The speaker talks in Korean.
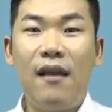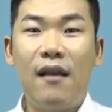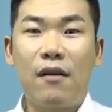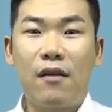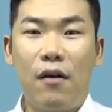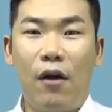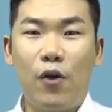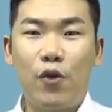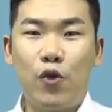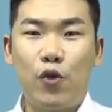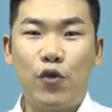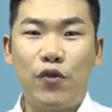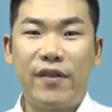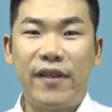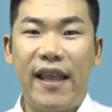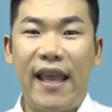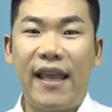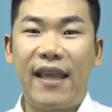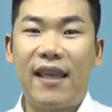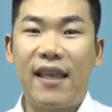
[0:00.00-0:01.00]

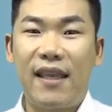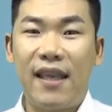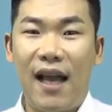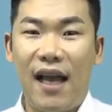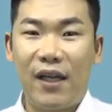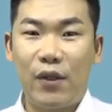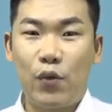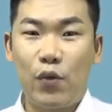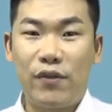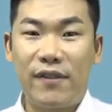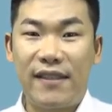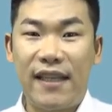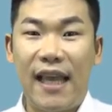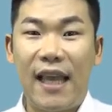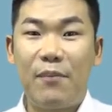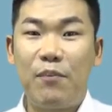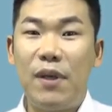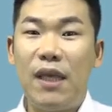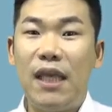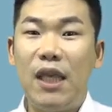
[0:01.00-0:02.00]
거주주택
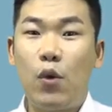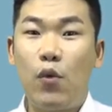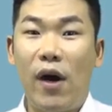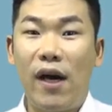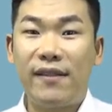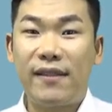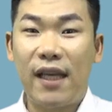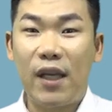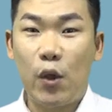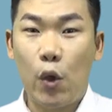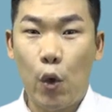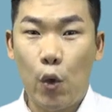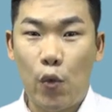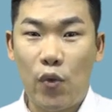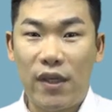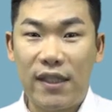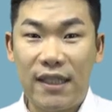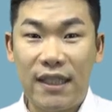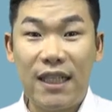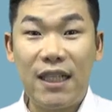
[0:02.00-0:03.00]
양도세 비과세
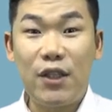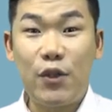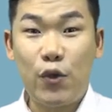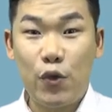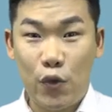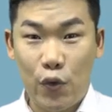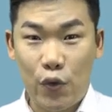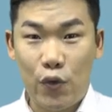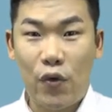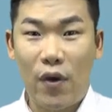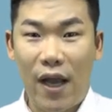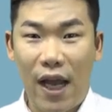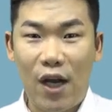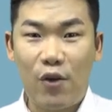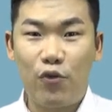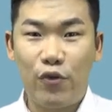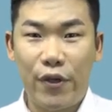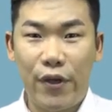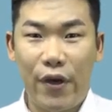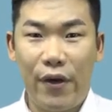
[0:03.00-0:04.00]
요건을
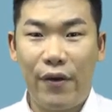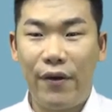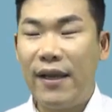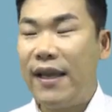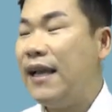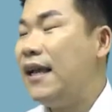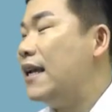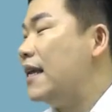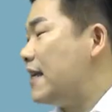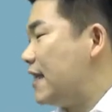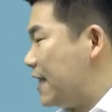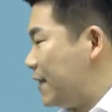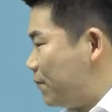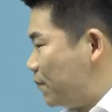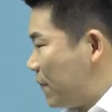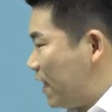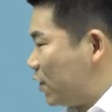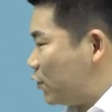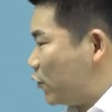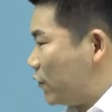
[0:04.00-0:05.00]
충족하고요.
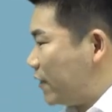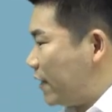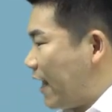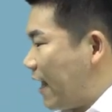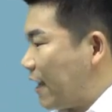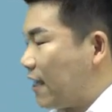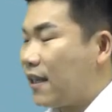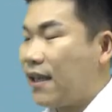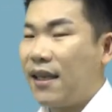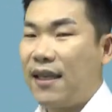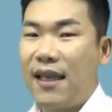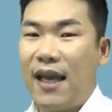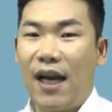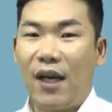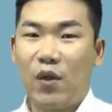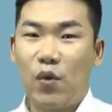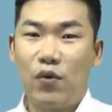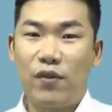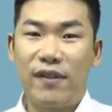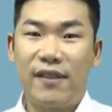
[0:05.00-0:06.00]
임대주택,
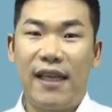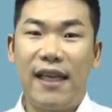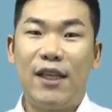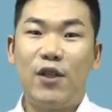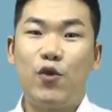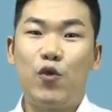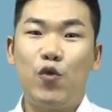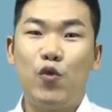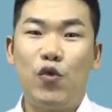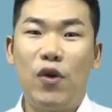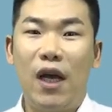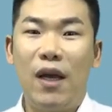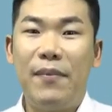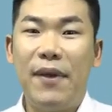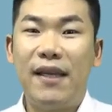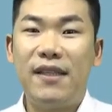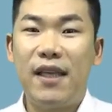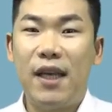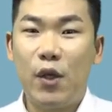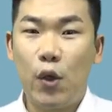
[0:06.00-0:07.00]
양도세,
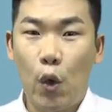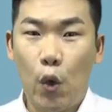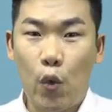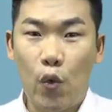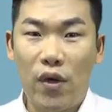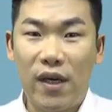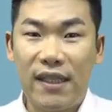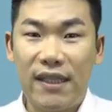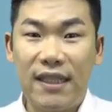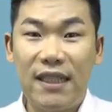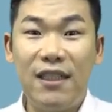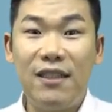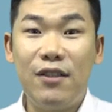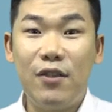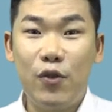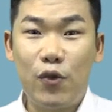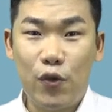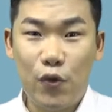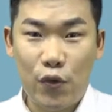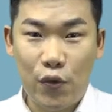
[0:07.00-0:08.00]
중과배제 요건을
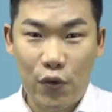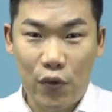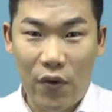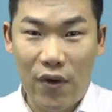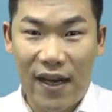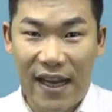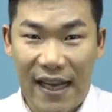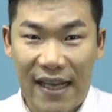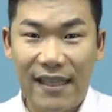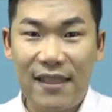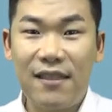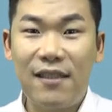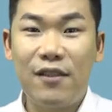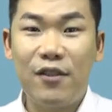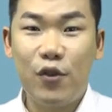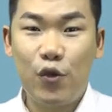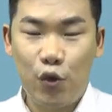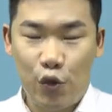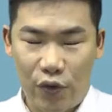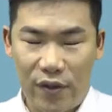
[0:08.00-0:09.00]
충족한
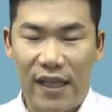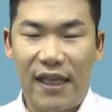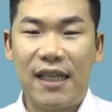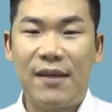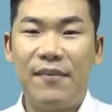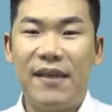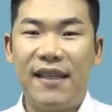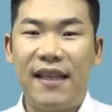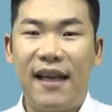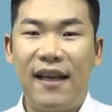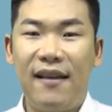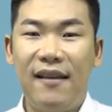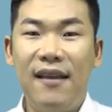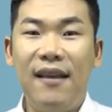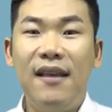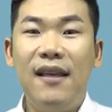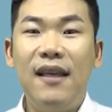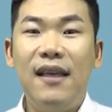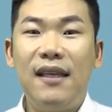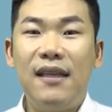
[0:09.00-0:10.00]
주택입니다.
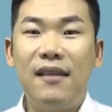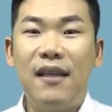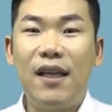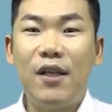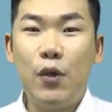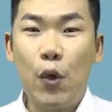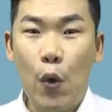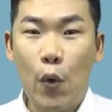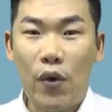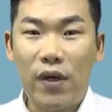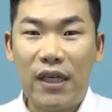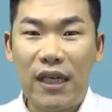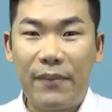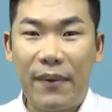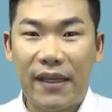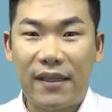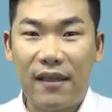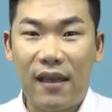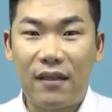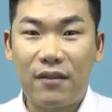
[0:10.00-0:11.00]
이러한 요건을
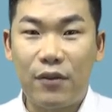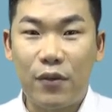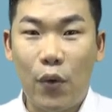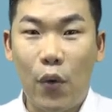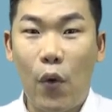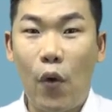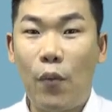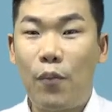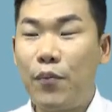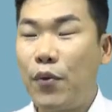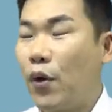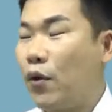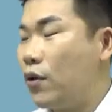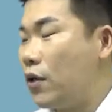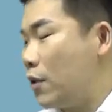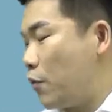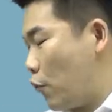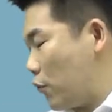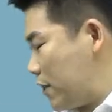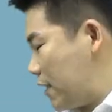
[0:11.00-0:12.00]
바탕으로
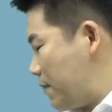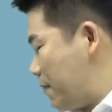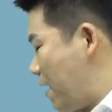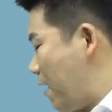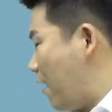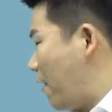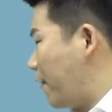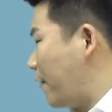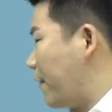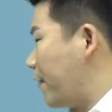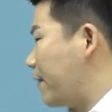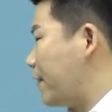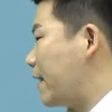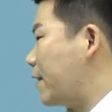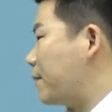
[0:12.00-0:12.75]
표를 보시면